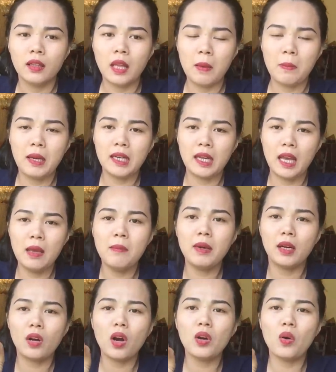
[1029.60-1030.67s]
thì mình nghĩ
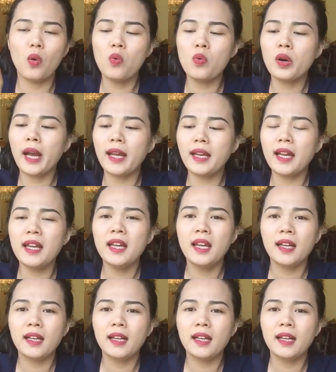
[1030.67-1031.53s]
mình có đủ cái cái